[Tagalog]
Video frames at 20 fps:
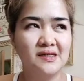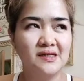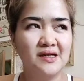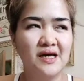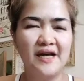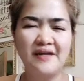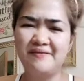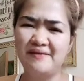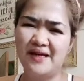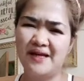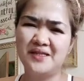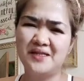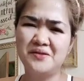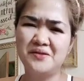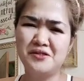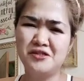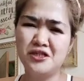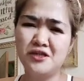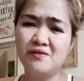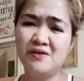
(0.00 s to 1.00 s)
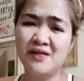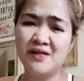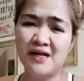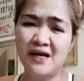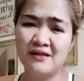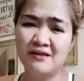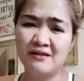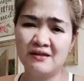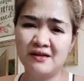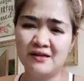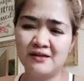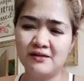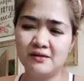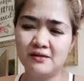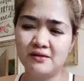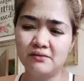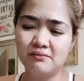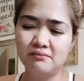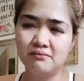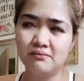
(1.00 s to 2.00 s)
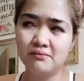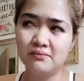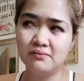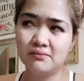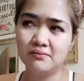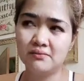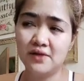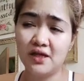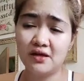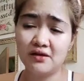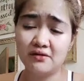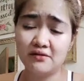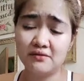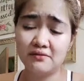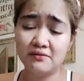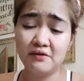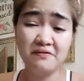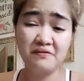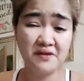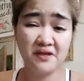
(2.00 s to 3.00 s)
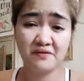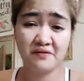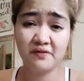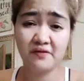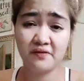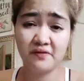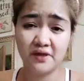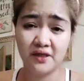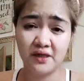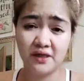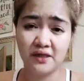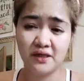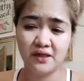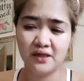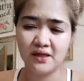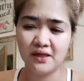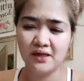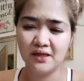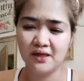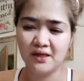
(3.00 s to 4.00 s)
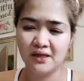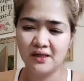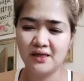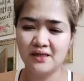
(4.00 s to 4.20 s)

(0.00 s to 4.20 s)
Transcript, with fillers: ay ah, hindi, siguro sa 100, 50-50.